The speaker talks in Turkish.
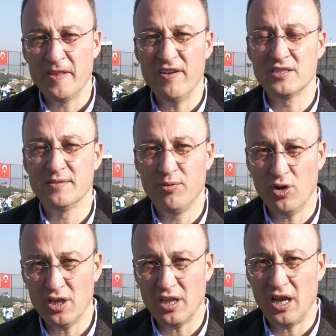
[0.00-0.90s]
ve
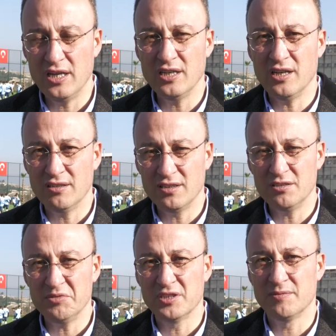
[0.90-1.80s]
spora dair
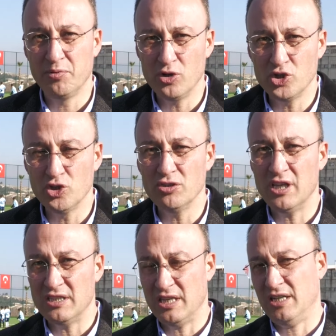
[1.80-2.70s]
yatırımı,
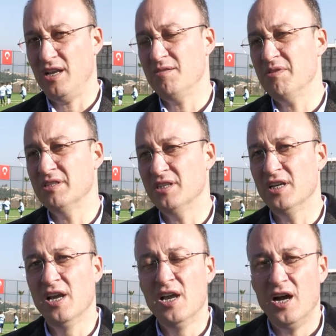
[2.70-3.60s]
sporcunun
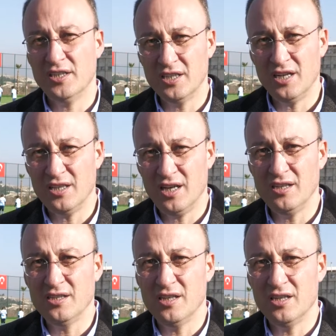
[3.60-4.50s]
desteklenmesini
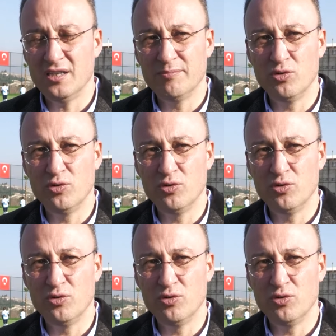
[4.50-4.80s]
hakikaten e,